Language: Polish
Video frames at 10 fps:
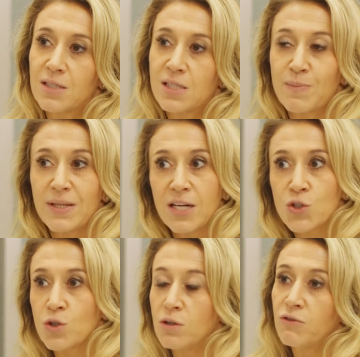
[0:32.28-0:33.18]
z
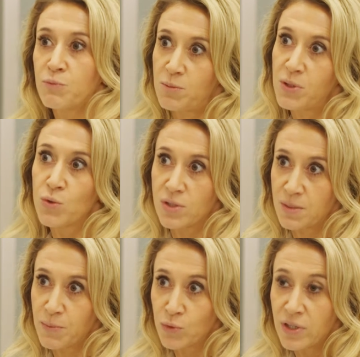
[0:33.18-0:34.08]
padaczką w przebiegu
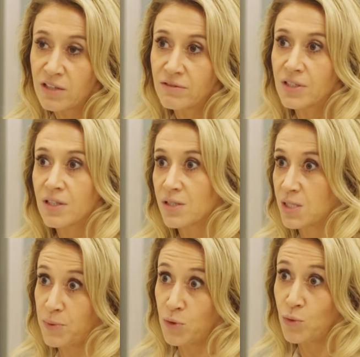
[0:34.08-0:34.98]
zespołu Drawet,
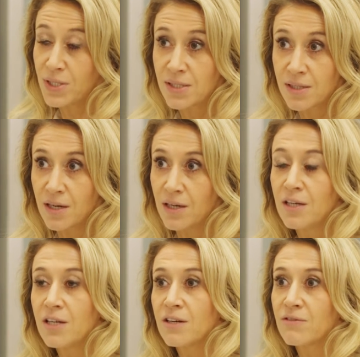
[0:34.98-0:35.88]
zespołu Westa,
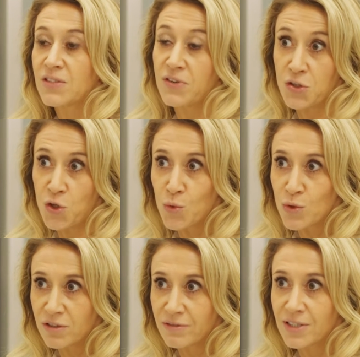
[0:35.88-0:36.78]
w stwardnieniu
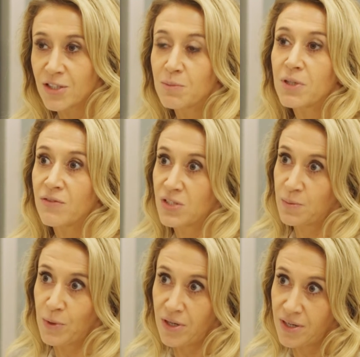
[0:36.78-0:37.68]
guzowatym i w
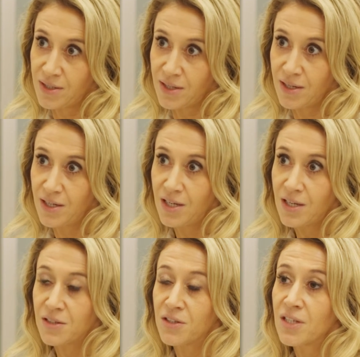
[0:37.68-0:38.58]
zespole Reta.
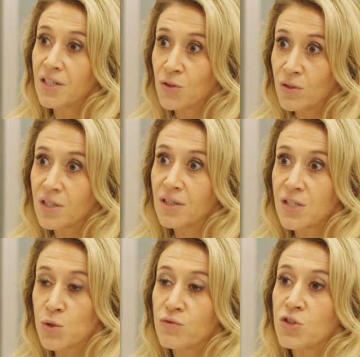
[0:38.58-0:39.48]
Dieta ketogenna
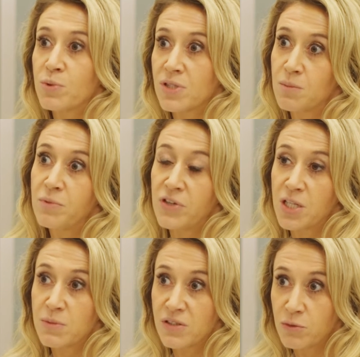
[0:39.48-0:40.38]
jest również
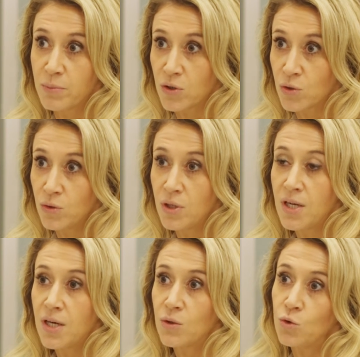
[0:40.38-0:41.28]
postępowaniem z wyboru
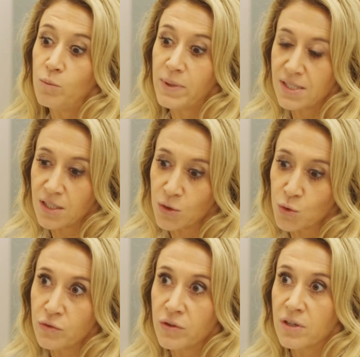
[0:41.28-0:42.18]
u
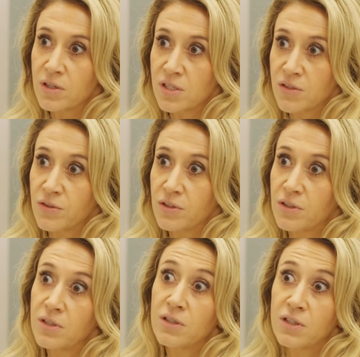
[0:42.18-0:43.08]
pacjentów z
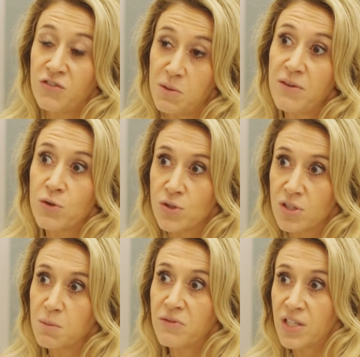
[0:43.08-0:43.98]
e, dwiema
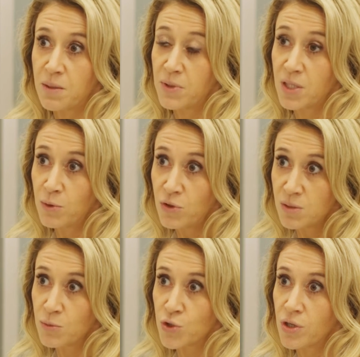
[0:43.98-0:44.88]
wrodzonymi wadami
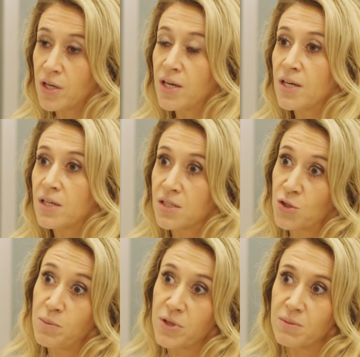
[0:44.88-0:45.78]
metabolizmu, czyli z
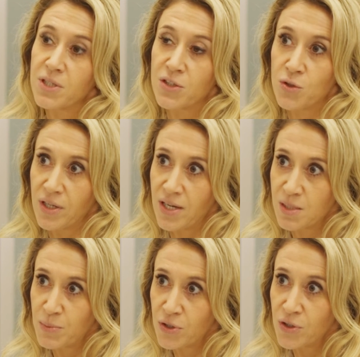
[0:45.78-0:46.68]
niedoborem
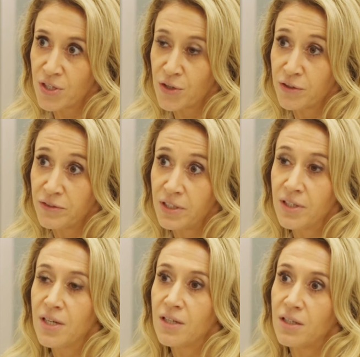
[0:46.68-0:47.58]
dehydrogenazy pirogranianowej